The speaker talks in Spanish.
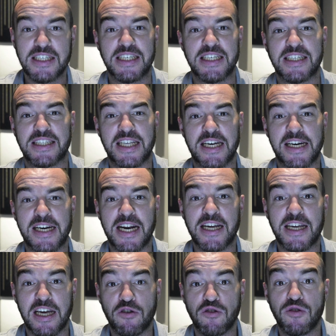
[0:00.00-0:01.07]
si está
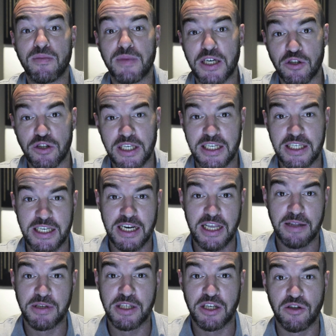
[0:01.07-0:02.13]
rankeado número 3 en
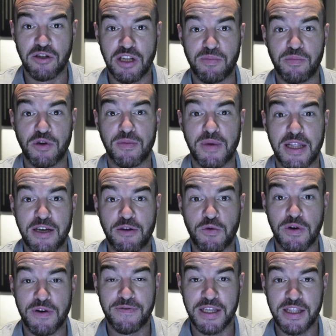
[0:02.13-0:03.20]
la división del pluma de
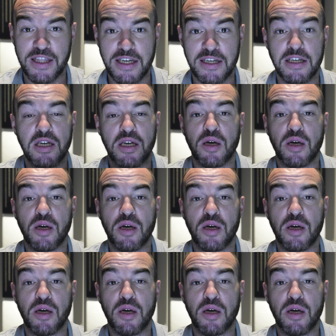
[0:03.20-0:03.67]
UFC.